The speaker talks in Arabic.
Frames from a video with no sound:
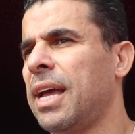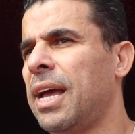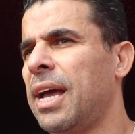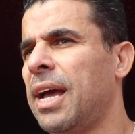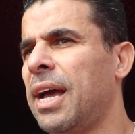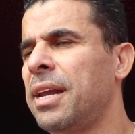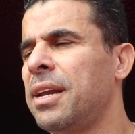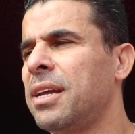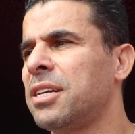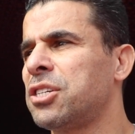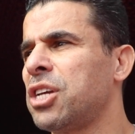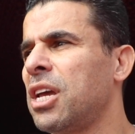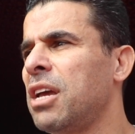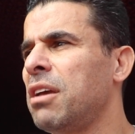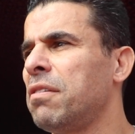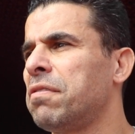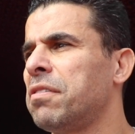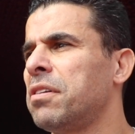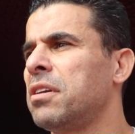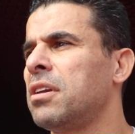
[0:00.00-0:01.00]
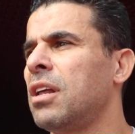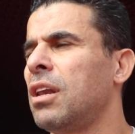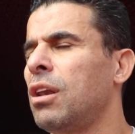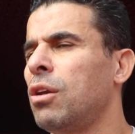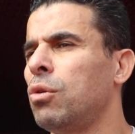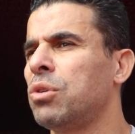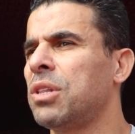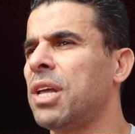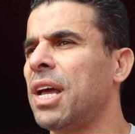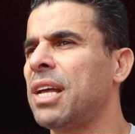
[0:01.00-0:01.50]
انا شايف ان
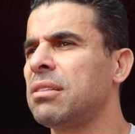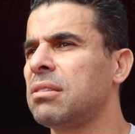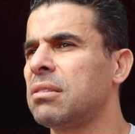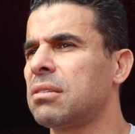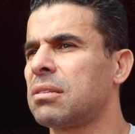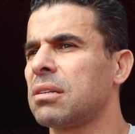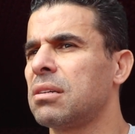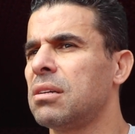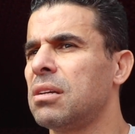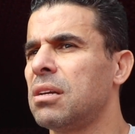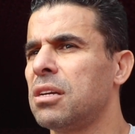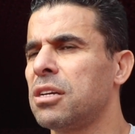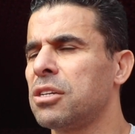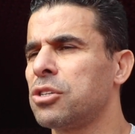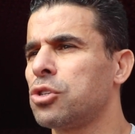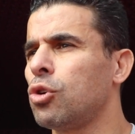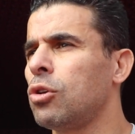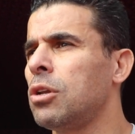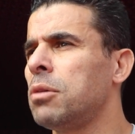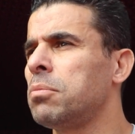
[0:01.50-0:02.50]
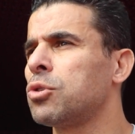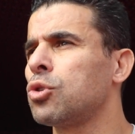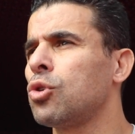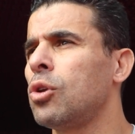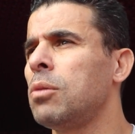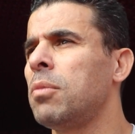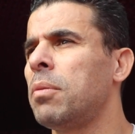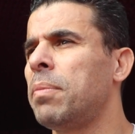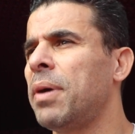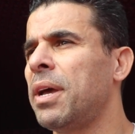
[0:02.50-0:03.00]
الوداد ظلم
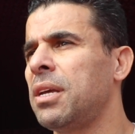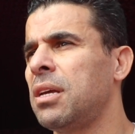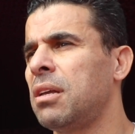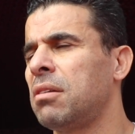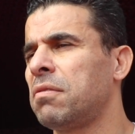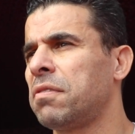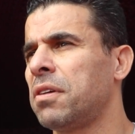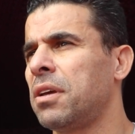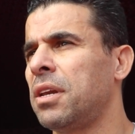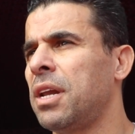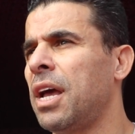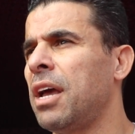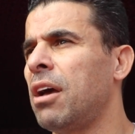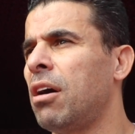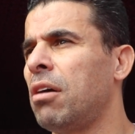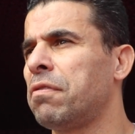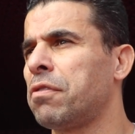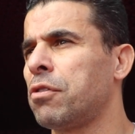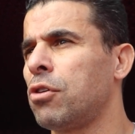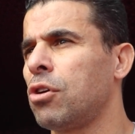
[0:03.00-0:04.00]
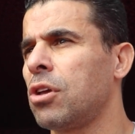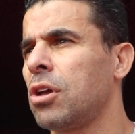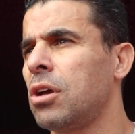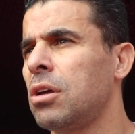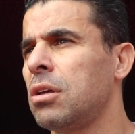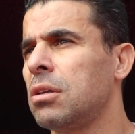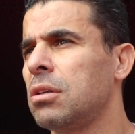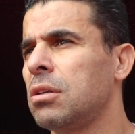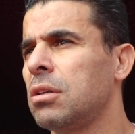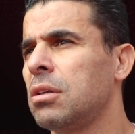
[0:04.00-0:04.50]
ظلم بين في نهائي
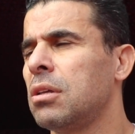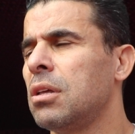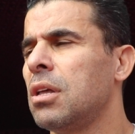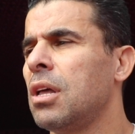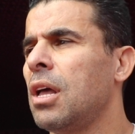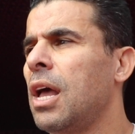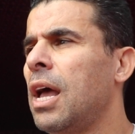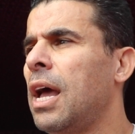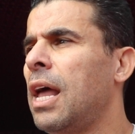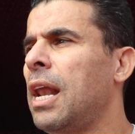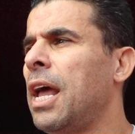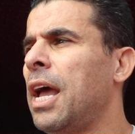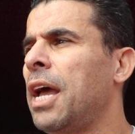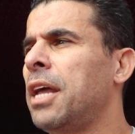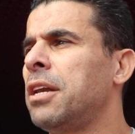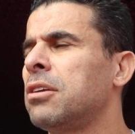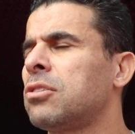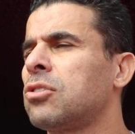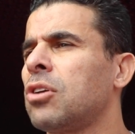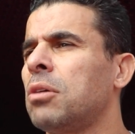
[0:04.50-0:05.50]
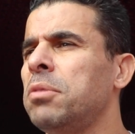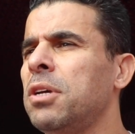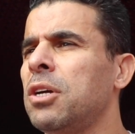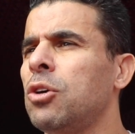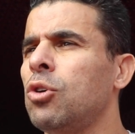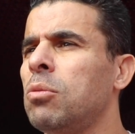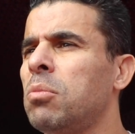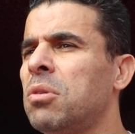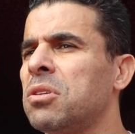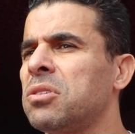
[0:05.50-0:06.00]
افريقيا لان
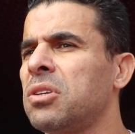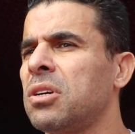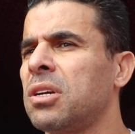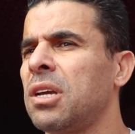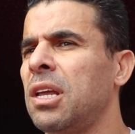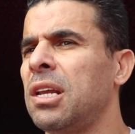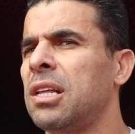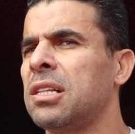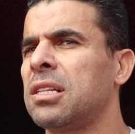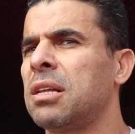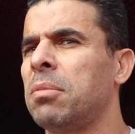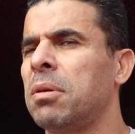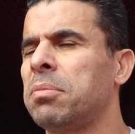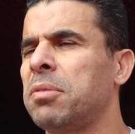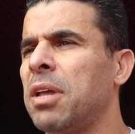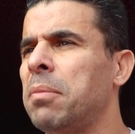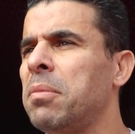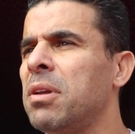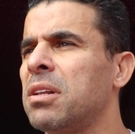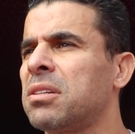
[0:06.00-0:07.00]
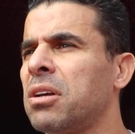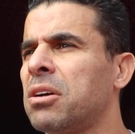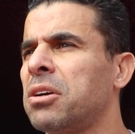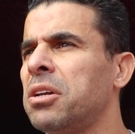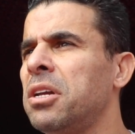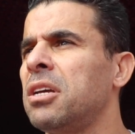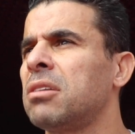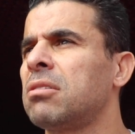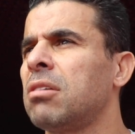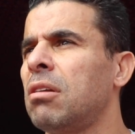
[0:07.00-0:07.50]
طبيعي والمنطقي ان انت ما بتعمل
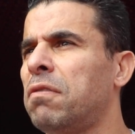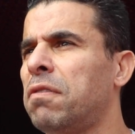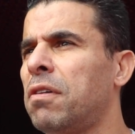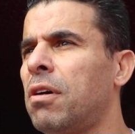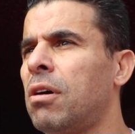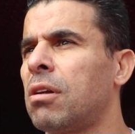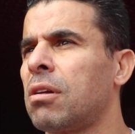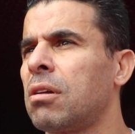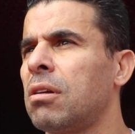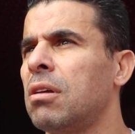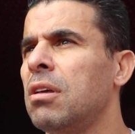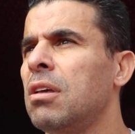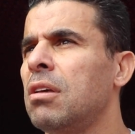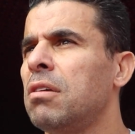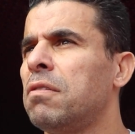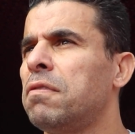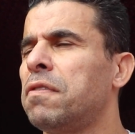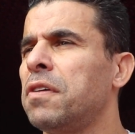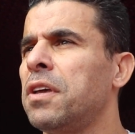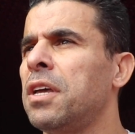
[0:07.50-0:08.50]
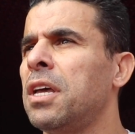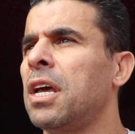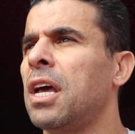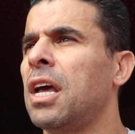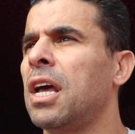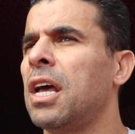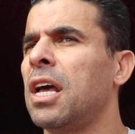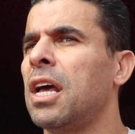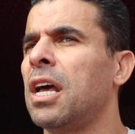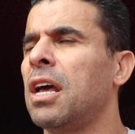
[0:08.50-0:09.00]
تقنيه الفار في
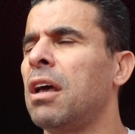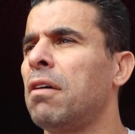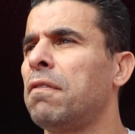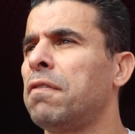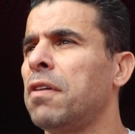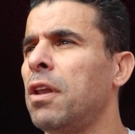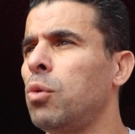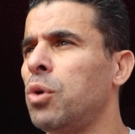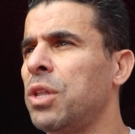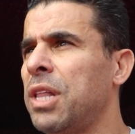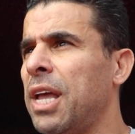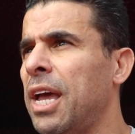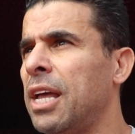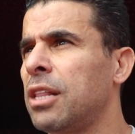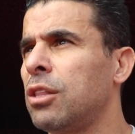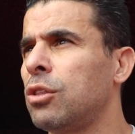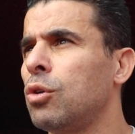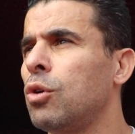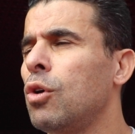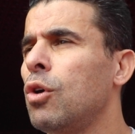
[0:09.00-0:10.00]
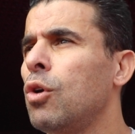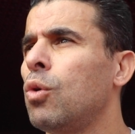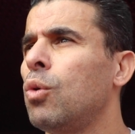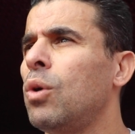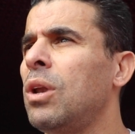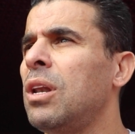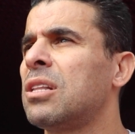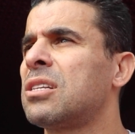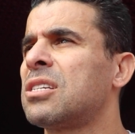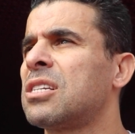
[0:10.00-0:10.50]
آه، في الوداد
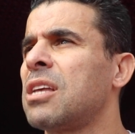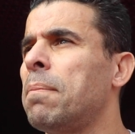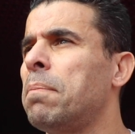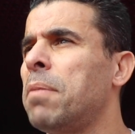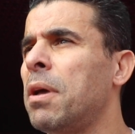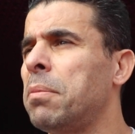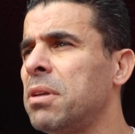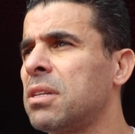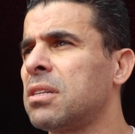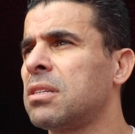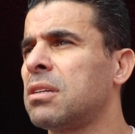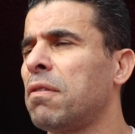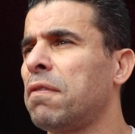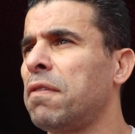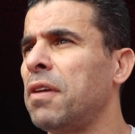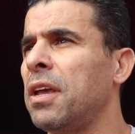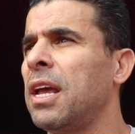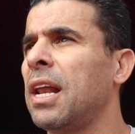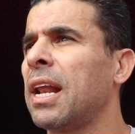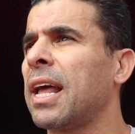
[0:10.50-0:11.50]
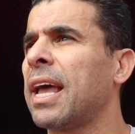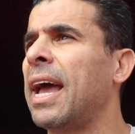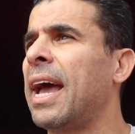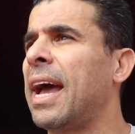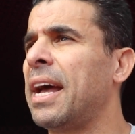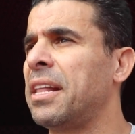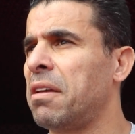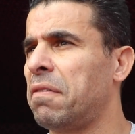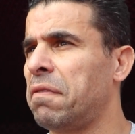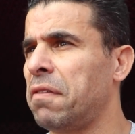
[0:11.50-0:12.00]
واللي تسببت في الغاء
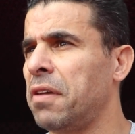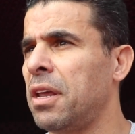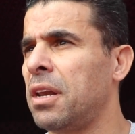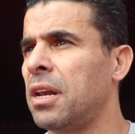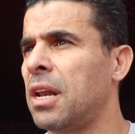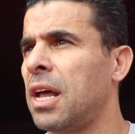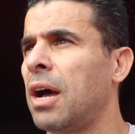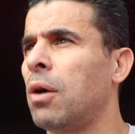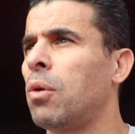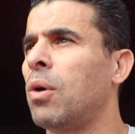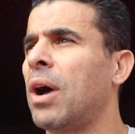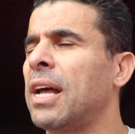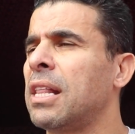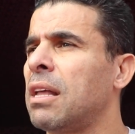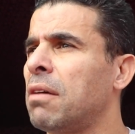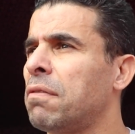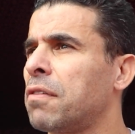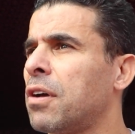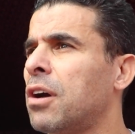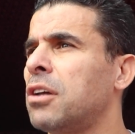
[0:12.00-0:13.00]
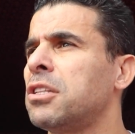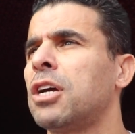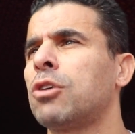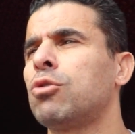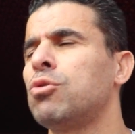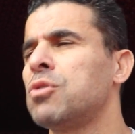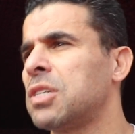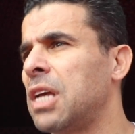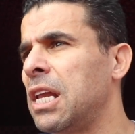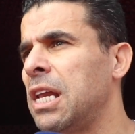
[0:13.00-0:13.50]
هدفين او هدف قد
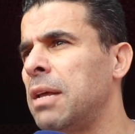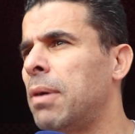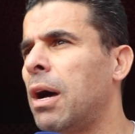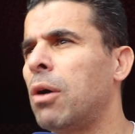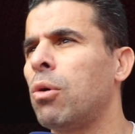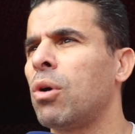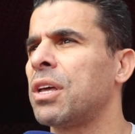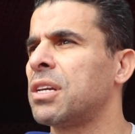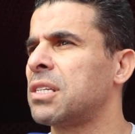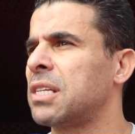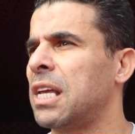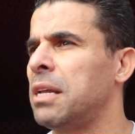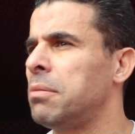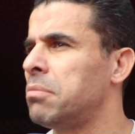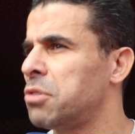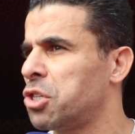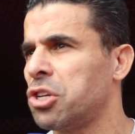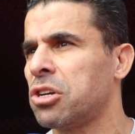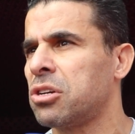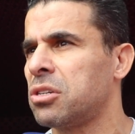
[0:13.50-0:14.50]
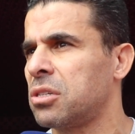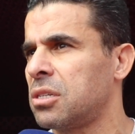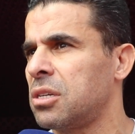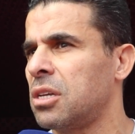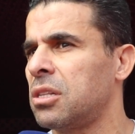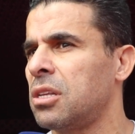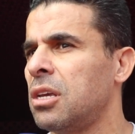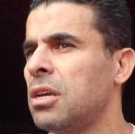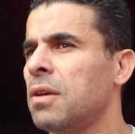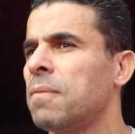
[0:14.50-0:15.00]
يكون سليم او غير سليم مش دي
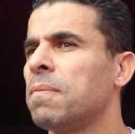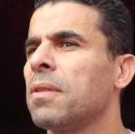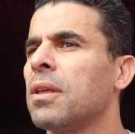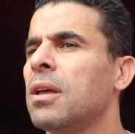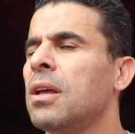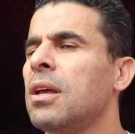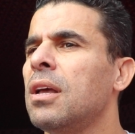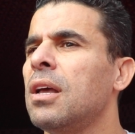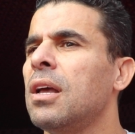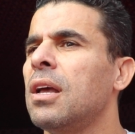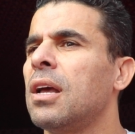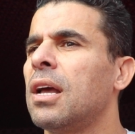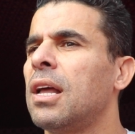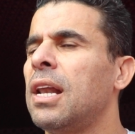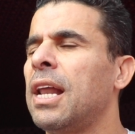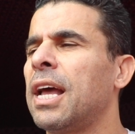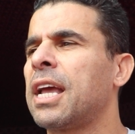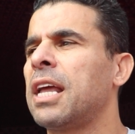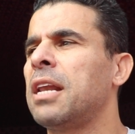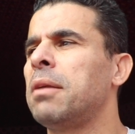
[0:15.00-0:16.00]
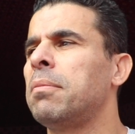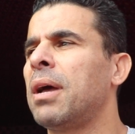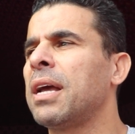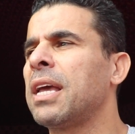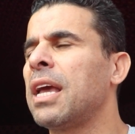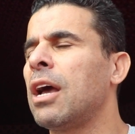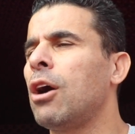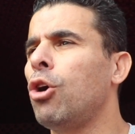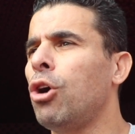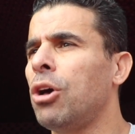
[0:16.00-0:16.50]
قصتي لكن لما
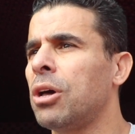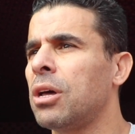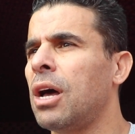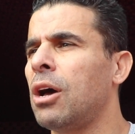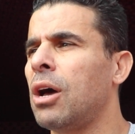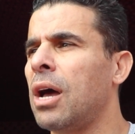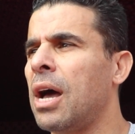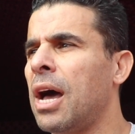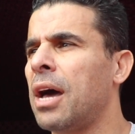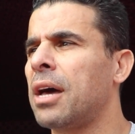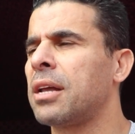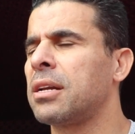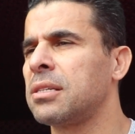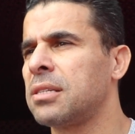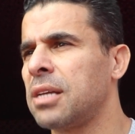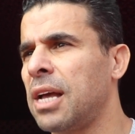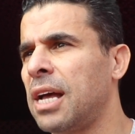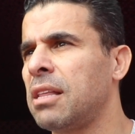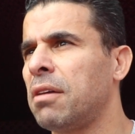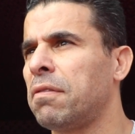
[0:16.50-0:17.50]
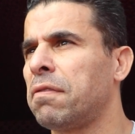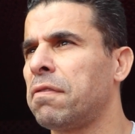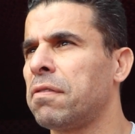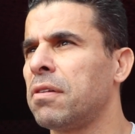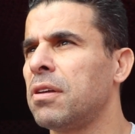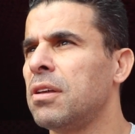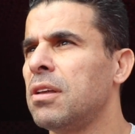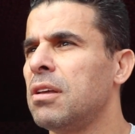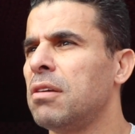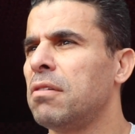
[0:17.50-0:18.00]
اجي احرز
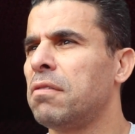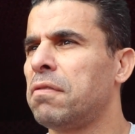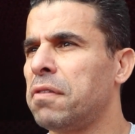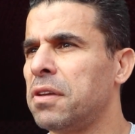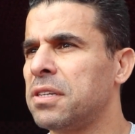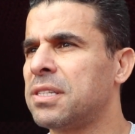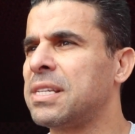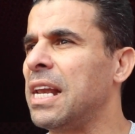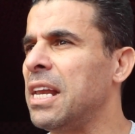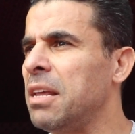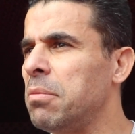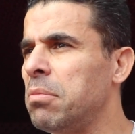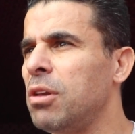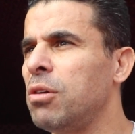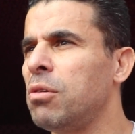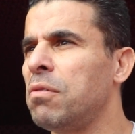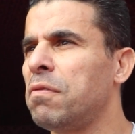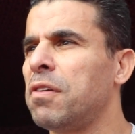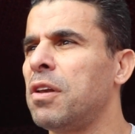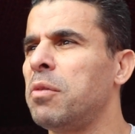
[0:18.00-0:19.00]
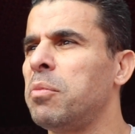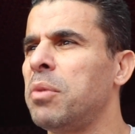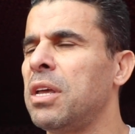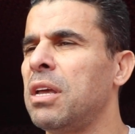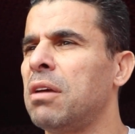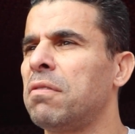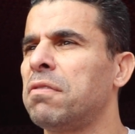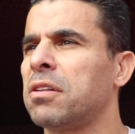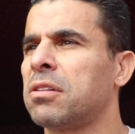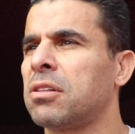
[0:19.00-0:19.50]
هدف في سليم مليون في
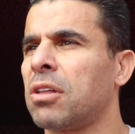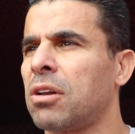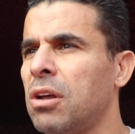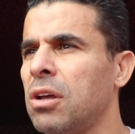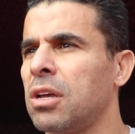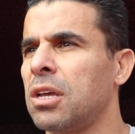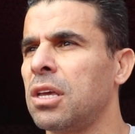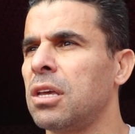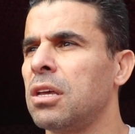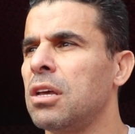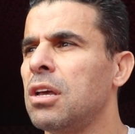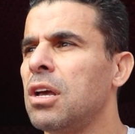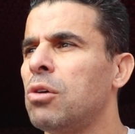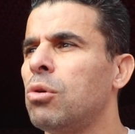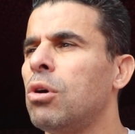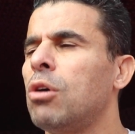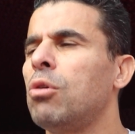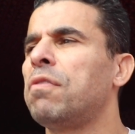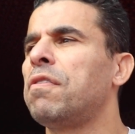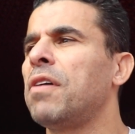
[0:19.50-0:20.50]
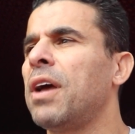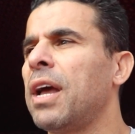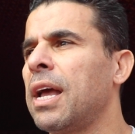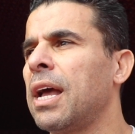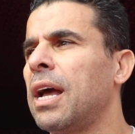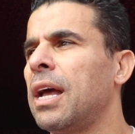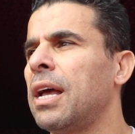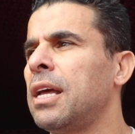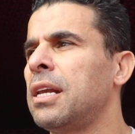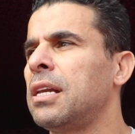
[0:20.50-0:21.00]
المية في الترجي
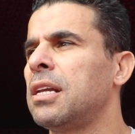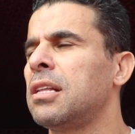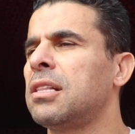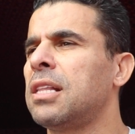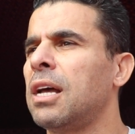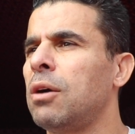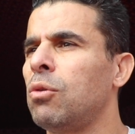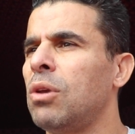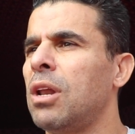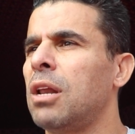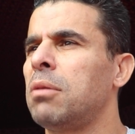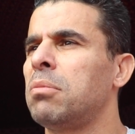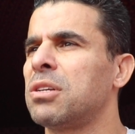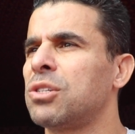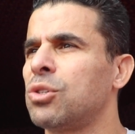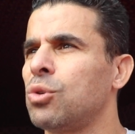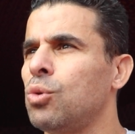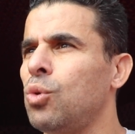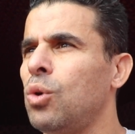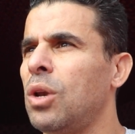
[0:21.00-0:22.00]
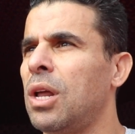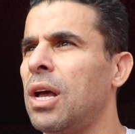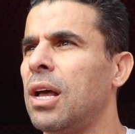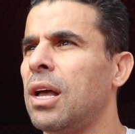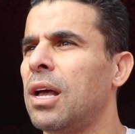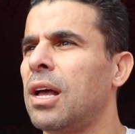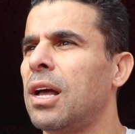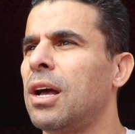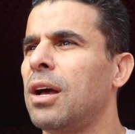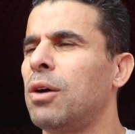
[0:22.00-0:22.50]
وافاجئ أن الدولة
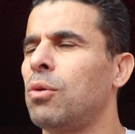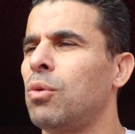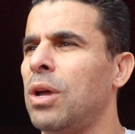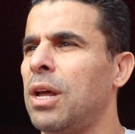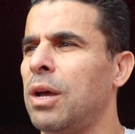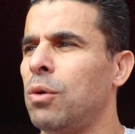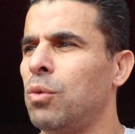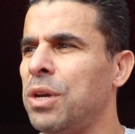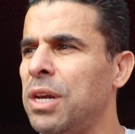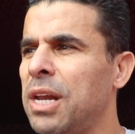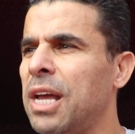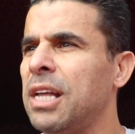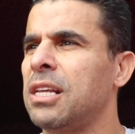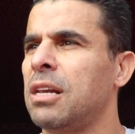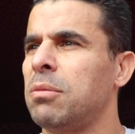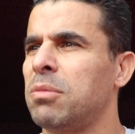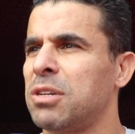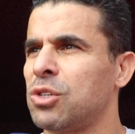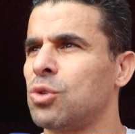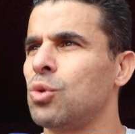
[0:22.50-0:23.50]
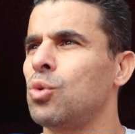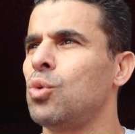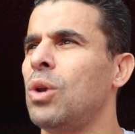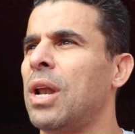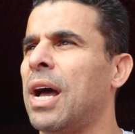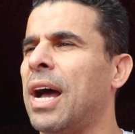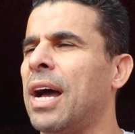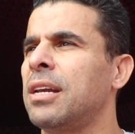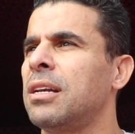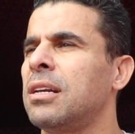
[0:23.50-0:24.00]
المسؤولة آه، والنادي
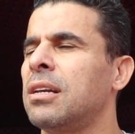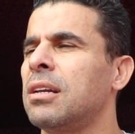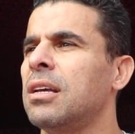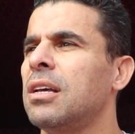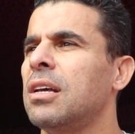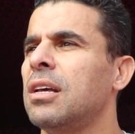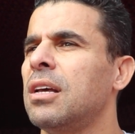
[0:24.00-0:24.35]
المسؤول عن